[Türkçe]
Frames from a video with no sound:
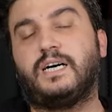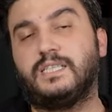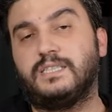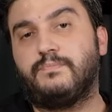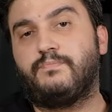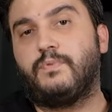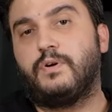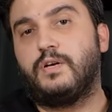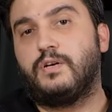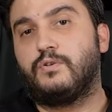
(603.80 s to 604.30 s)

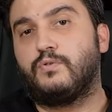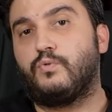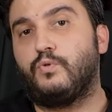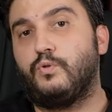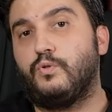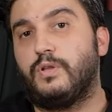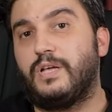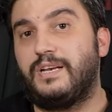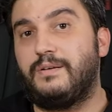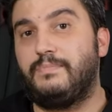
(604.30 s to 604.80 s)
alıp
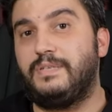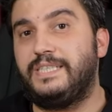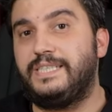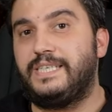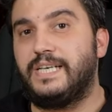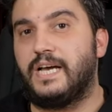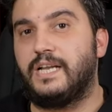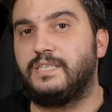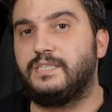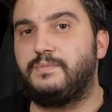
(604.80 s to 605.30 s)

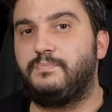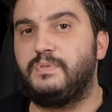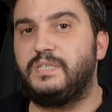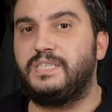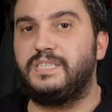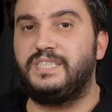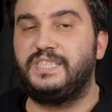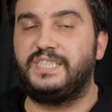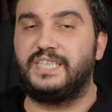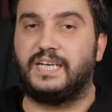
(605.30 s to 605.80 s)
kullanabileceğiniz
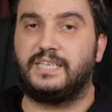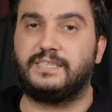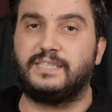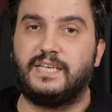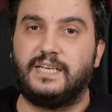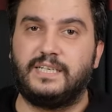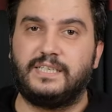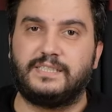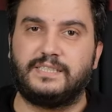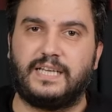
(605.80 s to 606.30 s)
bir
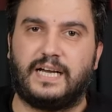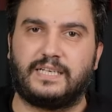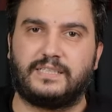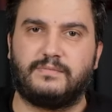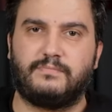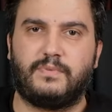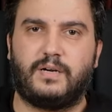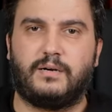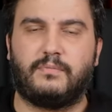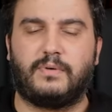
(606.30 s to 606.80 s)
cihaz
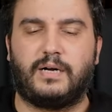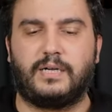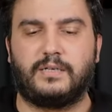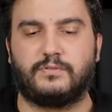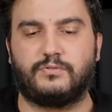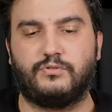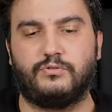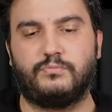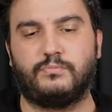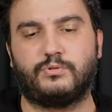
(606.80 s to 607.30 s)
derdim.
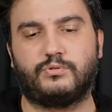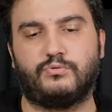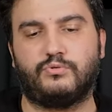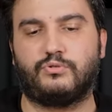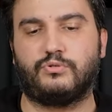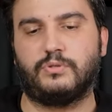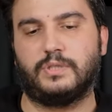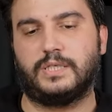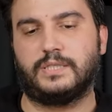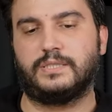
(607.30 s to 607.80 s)
Ama günümüz
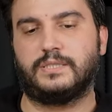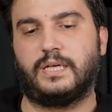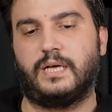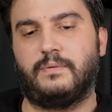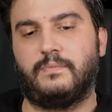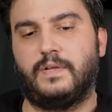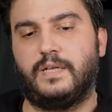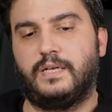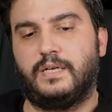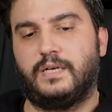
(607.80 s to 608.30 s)

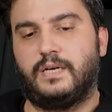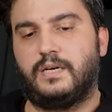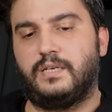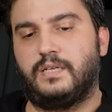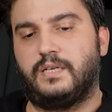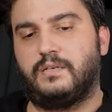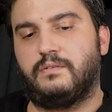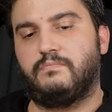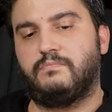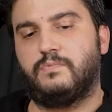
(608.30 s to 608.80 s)
koşullarında
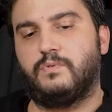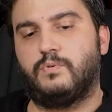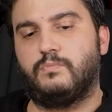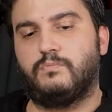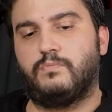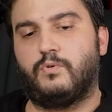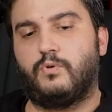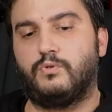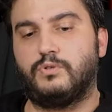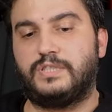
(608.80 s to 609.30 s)
hani
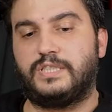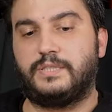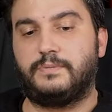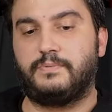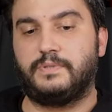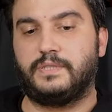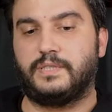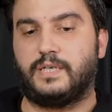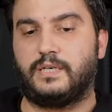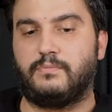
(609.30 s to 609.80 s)

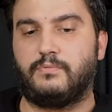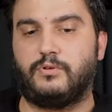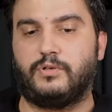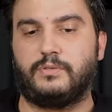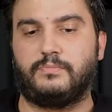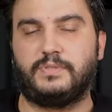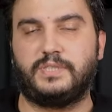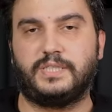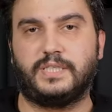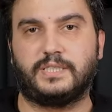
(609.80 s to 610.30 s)
12 bin lira
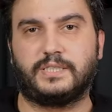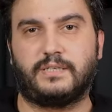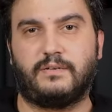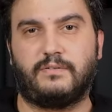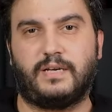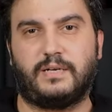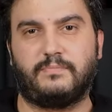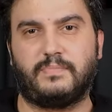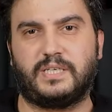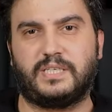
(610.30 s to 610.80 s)
böyle bir
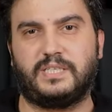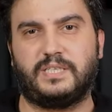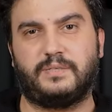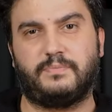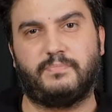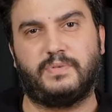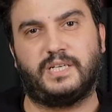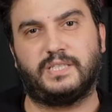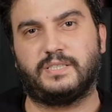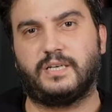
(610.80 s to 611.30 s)
cihaza
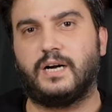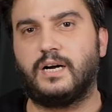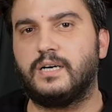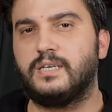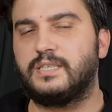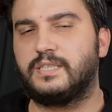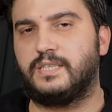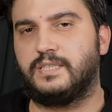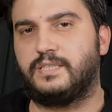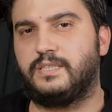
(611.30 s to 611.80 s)
vermek biraz
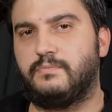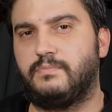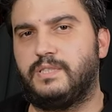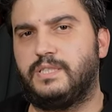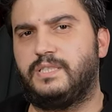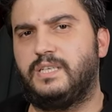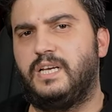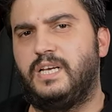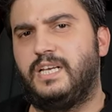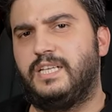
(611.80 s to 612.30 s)
ağır
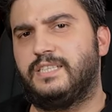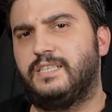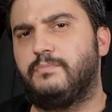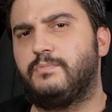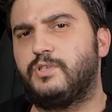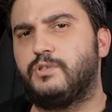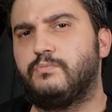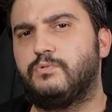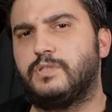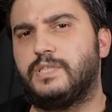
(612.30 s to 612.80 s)
kaçabilir.
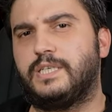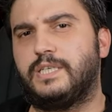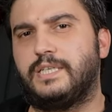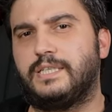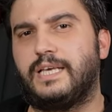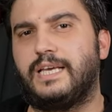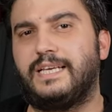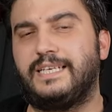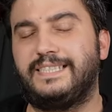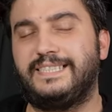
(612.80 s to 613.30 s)
Tabii ki burada
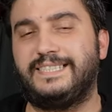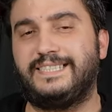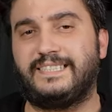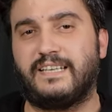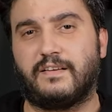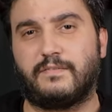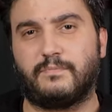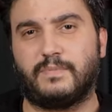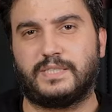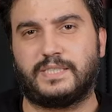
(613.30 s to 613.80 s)
yine de
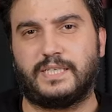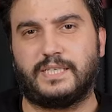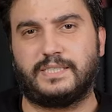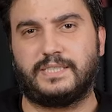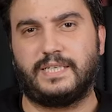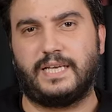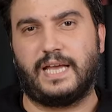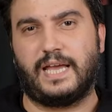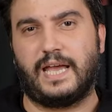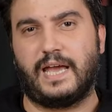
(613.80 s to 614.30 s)
zevk
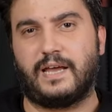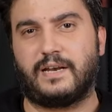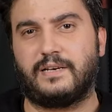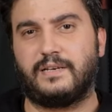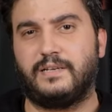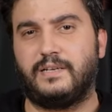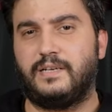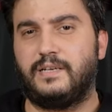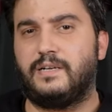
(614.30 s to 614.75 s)
meselesi. Eğer